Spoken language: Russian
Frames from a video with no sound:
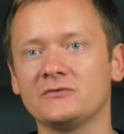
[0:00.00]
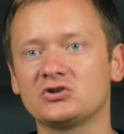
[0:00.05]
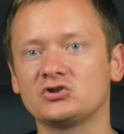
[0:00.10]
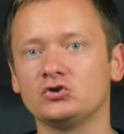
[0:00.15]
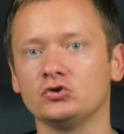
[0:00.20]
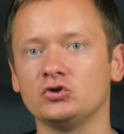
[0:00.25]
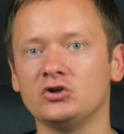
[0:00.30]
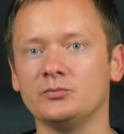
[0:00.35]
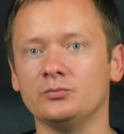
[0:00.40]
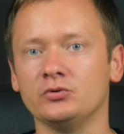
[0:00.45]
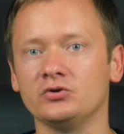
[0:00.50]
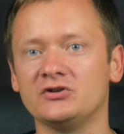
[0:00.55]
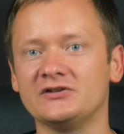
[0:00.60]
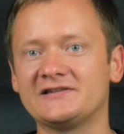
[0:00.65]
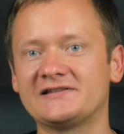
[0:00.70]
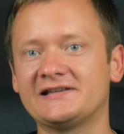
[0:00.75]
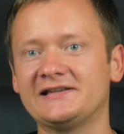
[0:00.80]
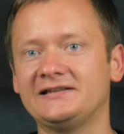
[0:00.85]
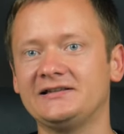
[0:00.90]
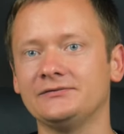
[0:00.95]
что-нибудь
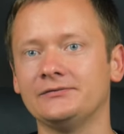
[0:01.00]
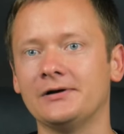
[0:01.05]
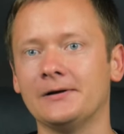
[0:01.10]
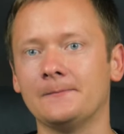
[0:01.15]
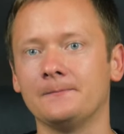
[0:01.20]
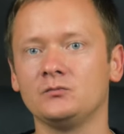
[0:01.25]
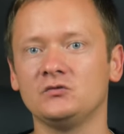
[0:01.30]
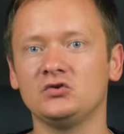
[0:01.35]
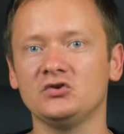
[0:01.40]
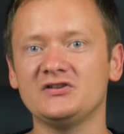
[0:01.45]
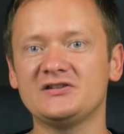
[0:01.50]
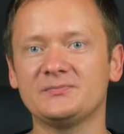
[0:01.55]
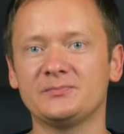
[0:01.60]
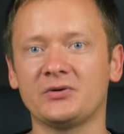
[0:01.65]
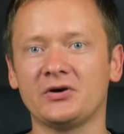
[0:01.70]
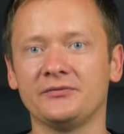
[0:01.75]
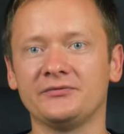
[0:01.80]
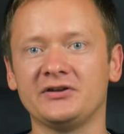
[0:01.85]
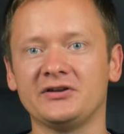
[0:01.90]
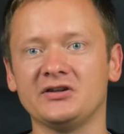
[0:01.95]
из этого, то
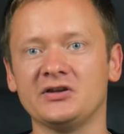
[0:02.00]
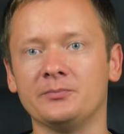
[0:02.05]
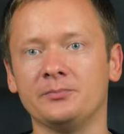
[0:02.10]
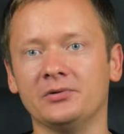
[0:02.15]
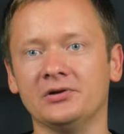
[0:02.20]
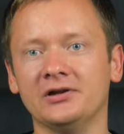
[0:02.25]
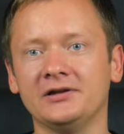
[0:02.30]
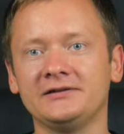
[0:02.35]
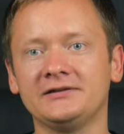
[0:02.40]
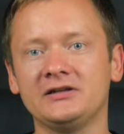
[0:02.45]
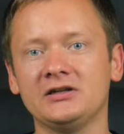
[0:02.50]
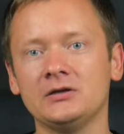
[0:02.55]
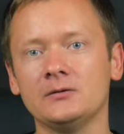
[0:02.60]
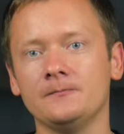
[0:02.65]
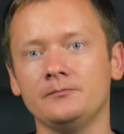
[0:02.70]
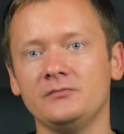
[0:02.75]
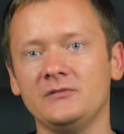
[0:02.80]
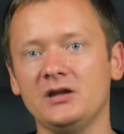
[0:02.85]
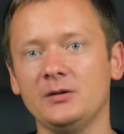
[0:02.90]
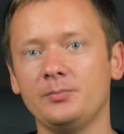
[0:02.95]
исправьте неполадки
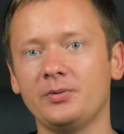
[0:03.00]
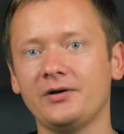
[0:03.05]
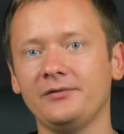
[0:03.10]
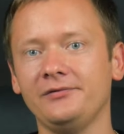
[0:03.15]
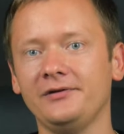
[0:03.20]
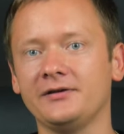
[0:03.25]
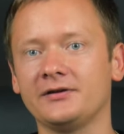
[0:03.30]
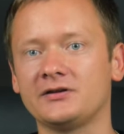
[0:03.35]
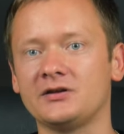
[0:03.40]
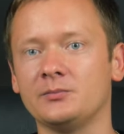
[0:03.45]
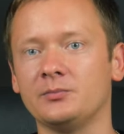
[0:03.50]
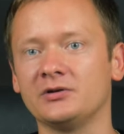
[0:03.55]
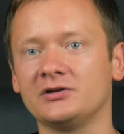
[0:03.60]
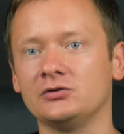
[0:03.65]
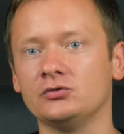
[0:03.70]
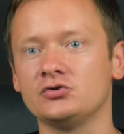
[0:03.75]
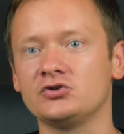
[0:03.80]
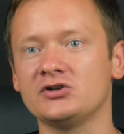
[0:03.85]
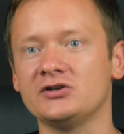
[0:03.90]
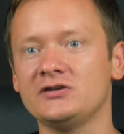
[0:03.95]
и проверьте
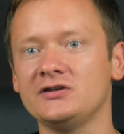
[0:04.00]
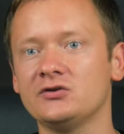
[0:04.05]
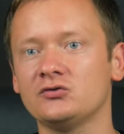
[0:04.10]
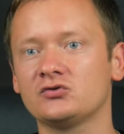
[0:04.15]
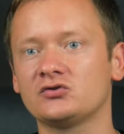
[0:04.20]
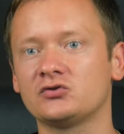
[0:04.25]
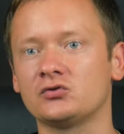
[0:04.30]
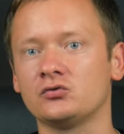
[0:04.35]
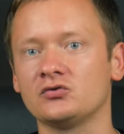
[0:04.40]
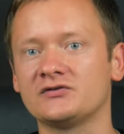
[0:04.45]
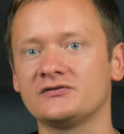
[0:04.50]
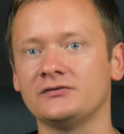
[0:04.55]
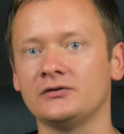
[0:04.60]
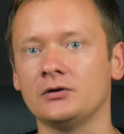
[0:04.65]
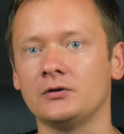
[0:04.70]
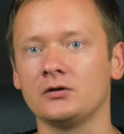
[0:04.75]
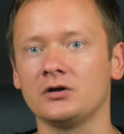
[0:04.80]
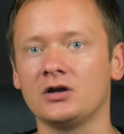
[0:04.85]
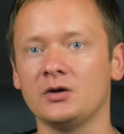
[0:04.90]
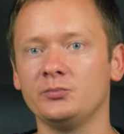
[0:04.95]
подключение
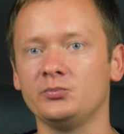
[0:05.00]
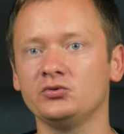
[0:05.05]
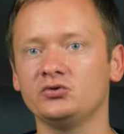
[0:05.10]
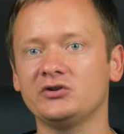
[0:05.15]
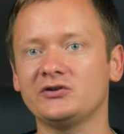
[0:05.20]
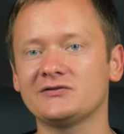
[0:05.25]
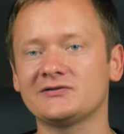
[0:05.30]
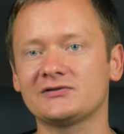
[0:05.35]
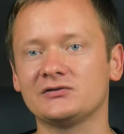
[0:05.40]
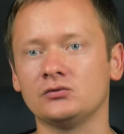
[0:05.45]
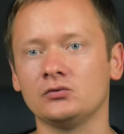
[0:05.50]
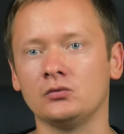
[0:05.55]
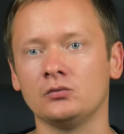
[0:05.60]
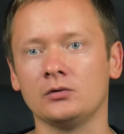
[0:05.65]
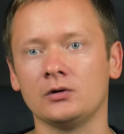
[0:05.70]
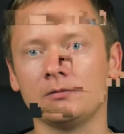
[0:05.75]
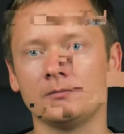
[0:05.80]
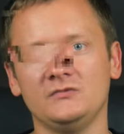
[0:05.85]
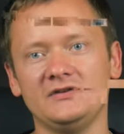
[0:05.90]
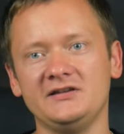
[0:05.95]
устройства компьютера снова.
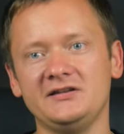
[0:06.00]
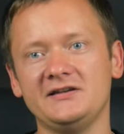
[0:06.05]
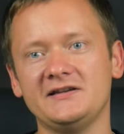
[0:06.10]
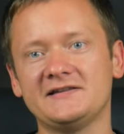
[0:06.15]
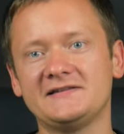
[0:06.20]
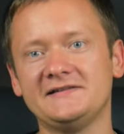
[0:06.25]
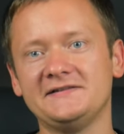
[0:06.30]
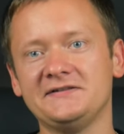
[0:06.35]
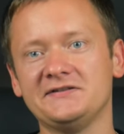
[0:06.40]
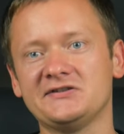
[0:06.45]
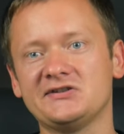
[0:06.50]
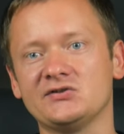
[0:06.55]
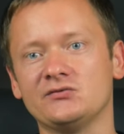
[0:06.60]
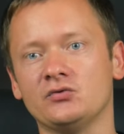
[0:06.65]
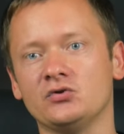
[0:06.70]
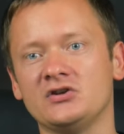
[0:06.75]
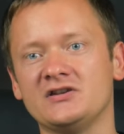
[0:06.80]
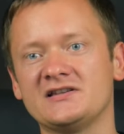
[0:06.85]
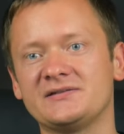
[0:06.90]
Если ничего не